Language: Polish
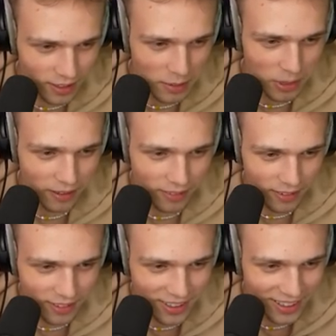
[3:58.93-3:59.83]
Chyba.
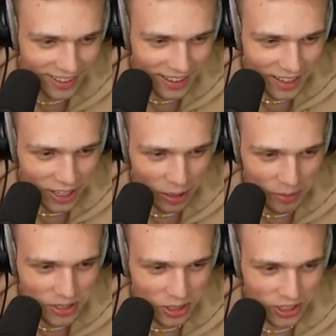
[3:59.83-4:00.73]
Co,
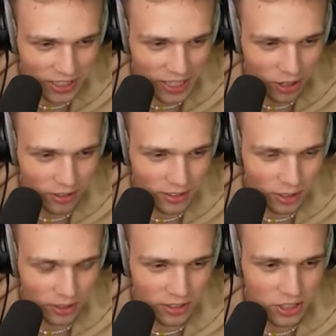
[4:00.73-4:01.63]
Robisz tak. coś takiego...
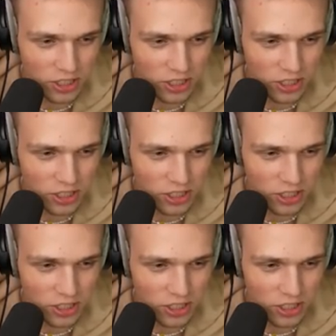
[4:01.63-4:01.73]
O, Dzień